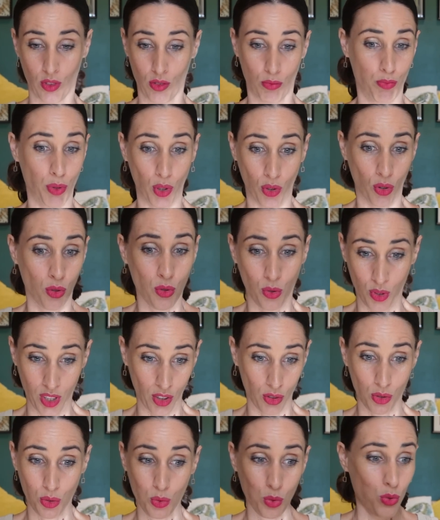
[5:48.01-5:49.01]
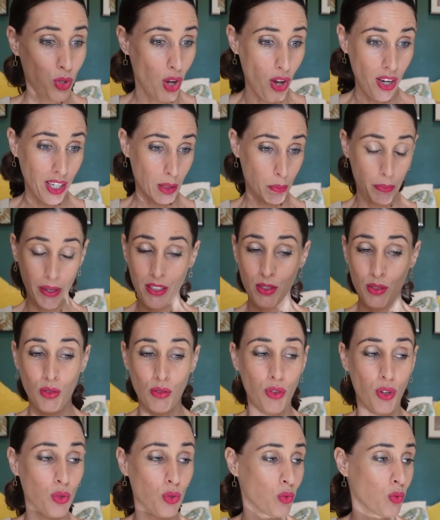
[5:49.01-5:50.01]
pendant qu'on est en scooter, ils passent
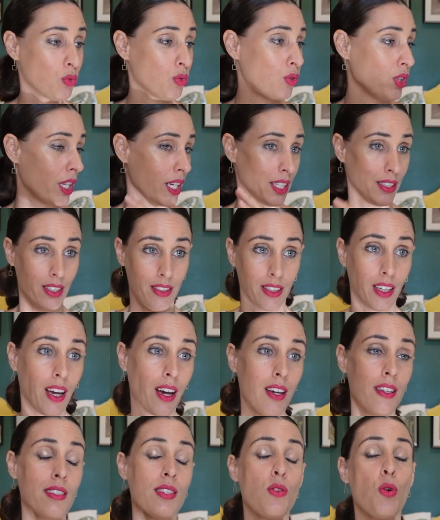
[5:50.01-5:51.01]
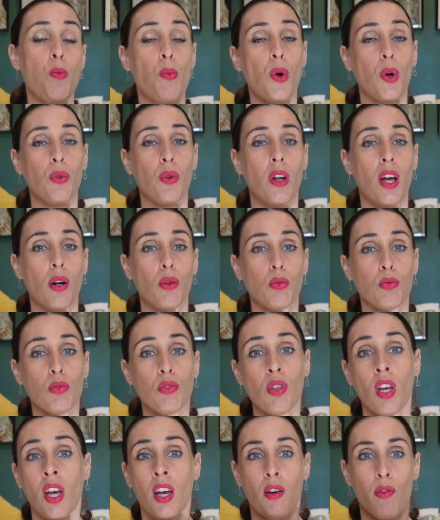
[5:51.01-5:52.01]
devant nous. Il y en a des écrasés au bord de la
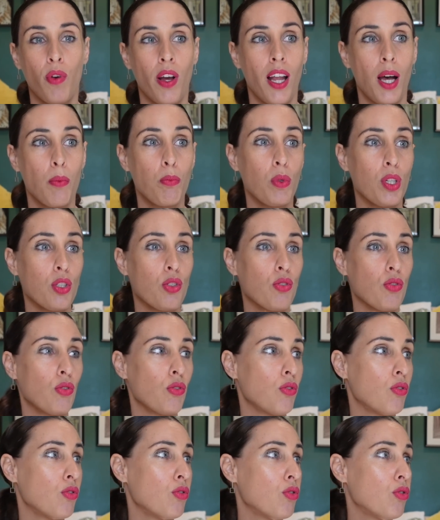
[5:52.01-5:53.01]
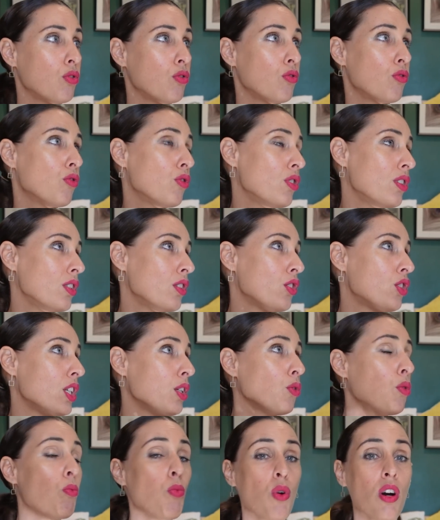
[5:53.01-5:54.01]
route. Voilà. Moi, j'ai je,
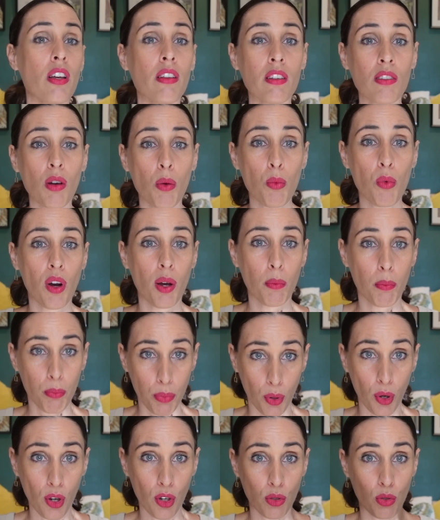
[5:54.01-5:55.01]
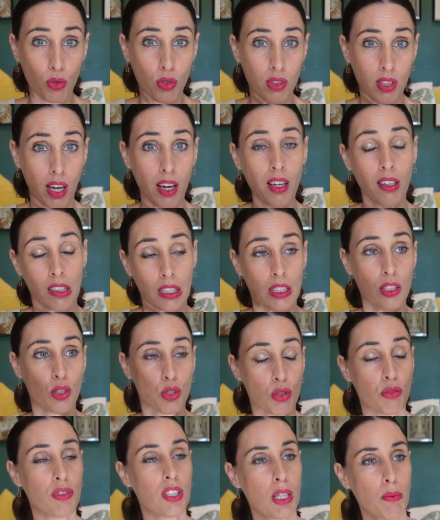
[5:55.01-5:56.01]
j'ai de moins en moins peur de ça. Hein.
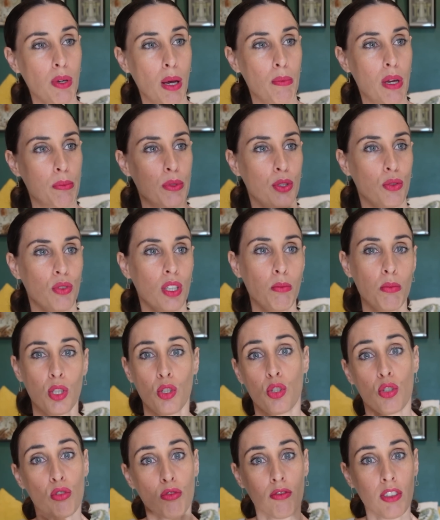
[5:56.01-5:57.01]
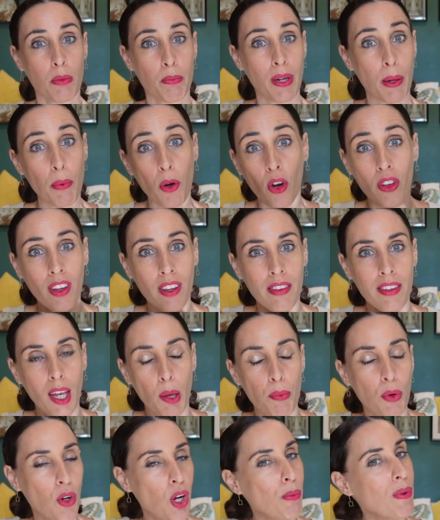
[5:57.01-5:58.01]
Je finis par m'habituer, mais je ne vais pas prendre un
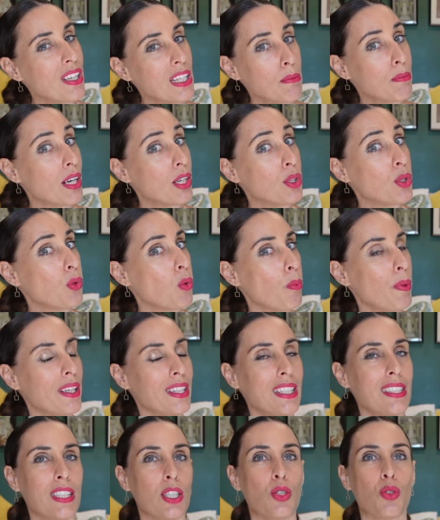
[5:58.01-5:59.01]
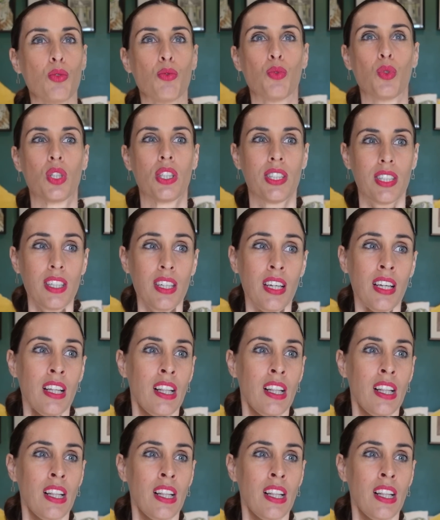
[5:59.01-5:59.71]
serpent comme animal de ça je vous le dis.